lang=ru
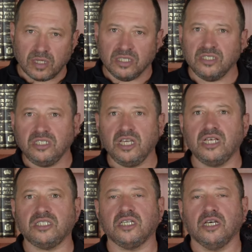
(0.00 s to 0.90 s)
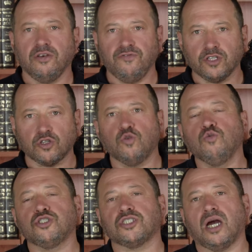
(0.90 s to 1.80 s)
здесь
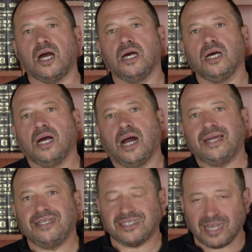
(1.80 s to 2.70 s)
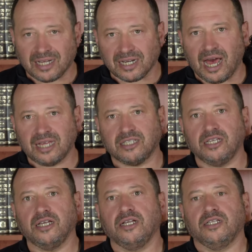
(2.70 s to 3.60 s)
верхушка,
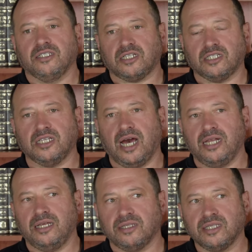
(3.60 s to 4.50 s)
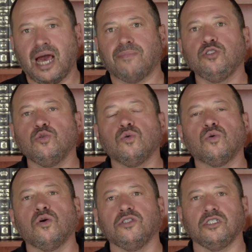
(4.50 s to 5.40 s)
аристократы сказали, нам не
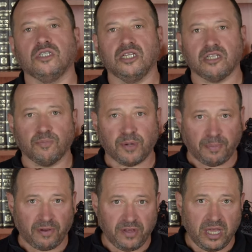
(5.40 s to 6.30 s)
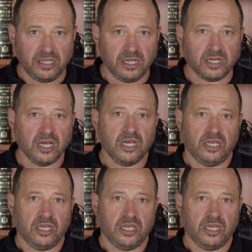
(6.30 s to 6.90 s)
угоден этот проповедник,